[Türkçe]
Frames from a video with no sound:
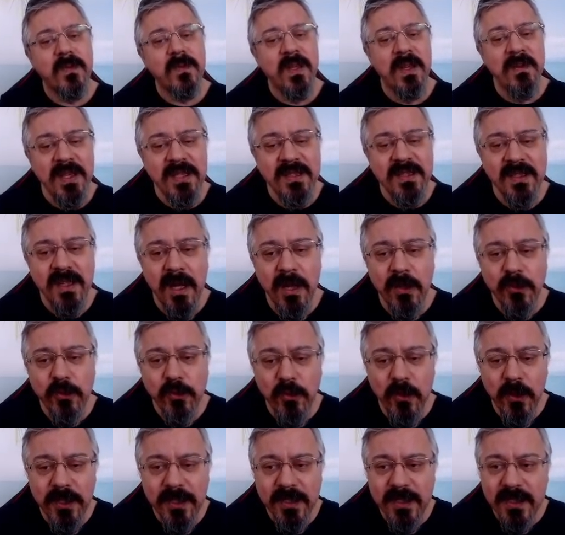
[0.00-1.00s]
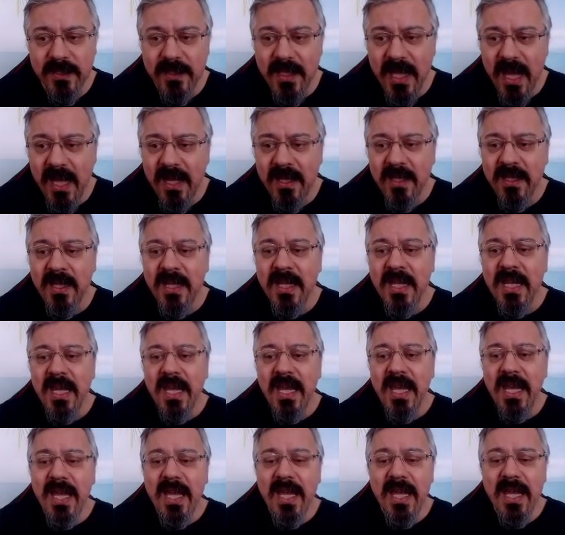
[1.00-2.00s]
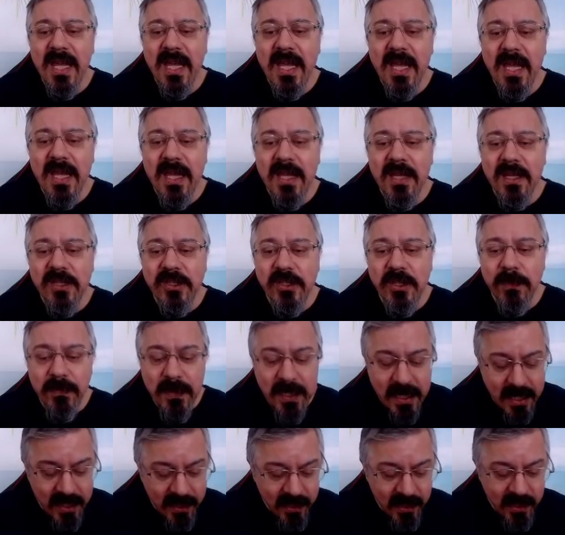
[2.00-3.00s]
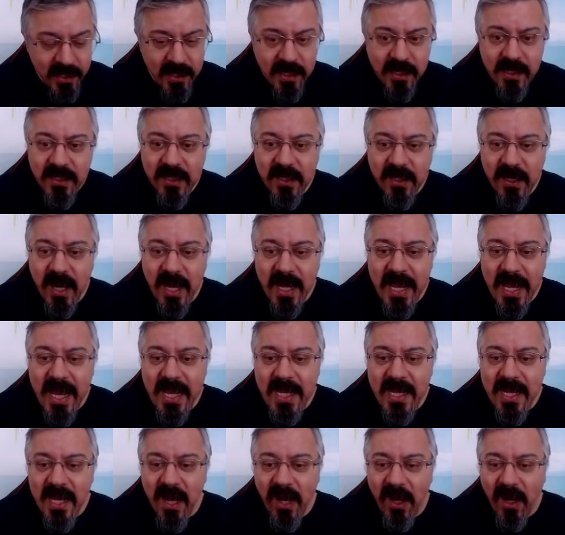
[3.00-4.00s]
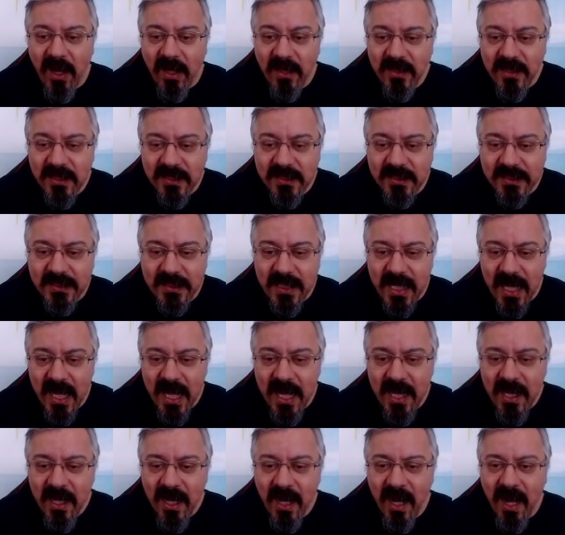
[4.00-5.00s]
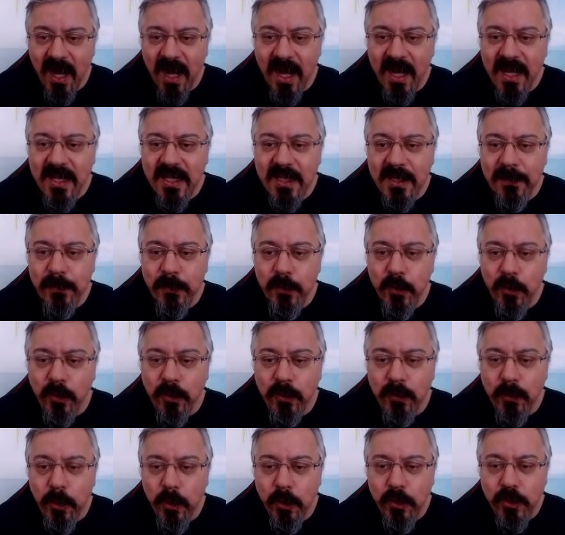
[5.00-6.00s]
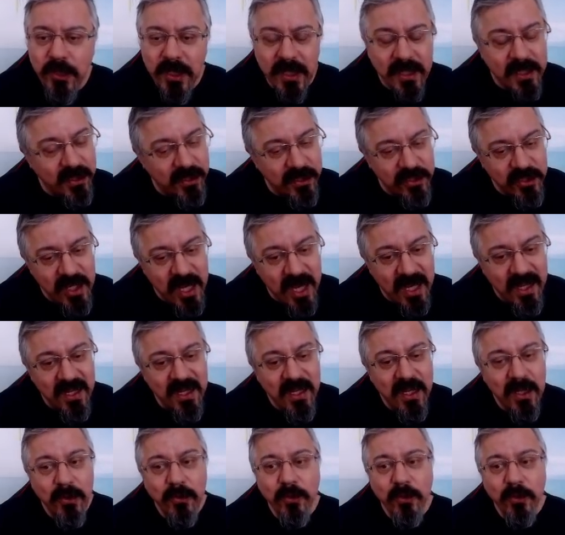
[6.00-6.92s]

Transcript: Vezir A3 sonrasında e, şimdi kaleyle alırsa A7 piyonu boşta kalacak.